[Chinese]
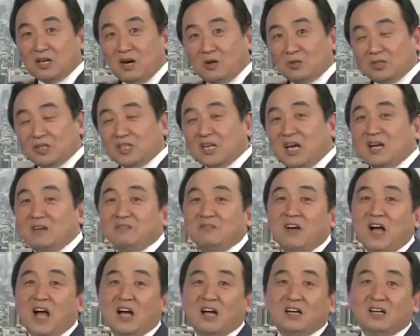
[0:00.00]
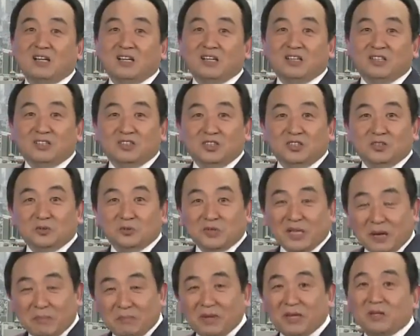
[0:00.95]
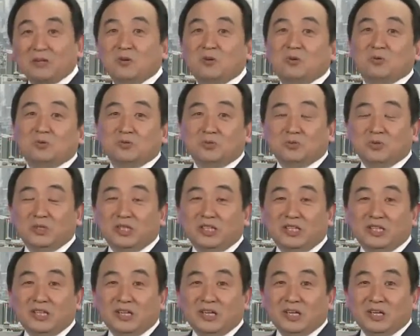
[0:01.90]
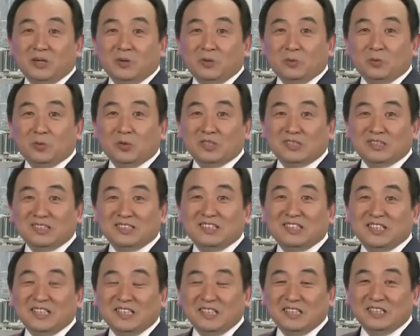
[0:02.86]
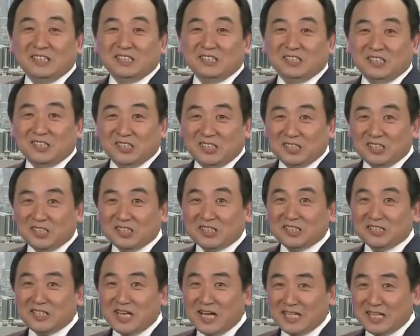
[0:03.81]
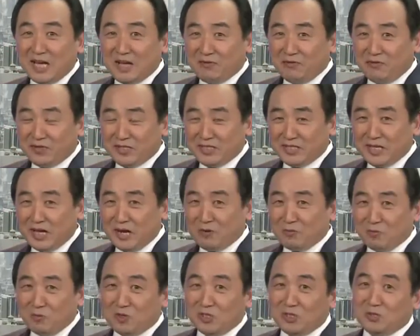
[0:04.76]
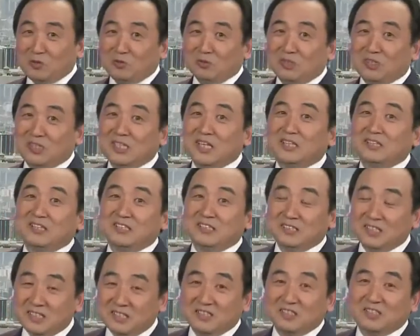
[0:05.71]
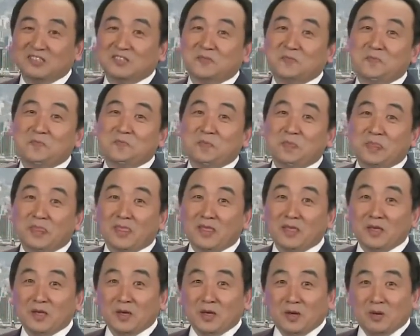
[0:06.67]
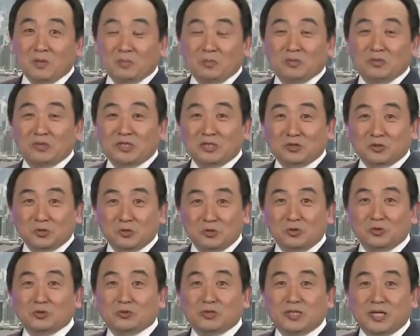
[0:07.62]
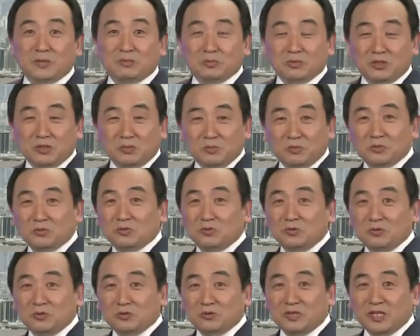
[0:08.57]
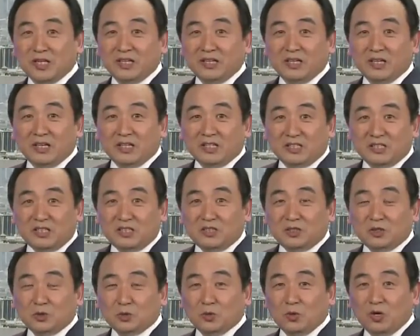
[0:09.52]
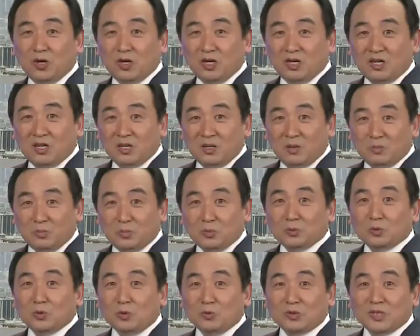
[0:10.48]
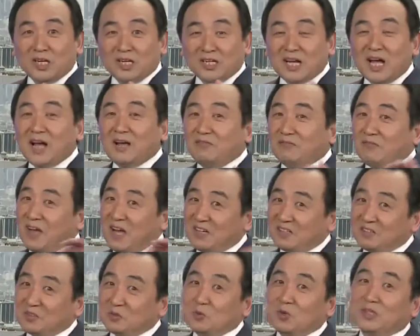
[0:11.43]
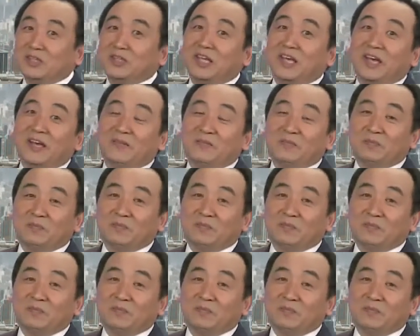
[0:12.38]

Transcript: 高的看法，就在背后。所以我自己只是跟大家分享我有限的认识，不是尊重谁，不是不尊重谁，是说不同的看法和观点。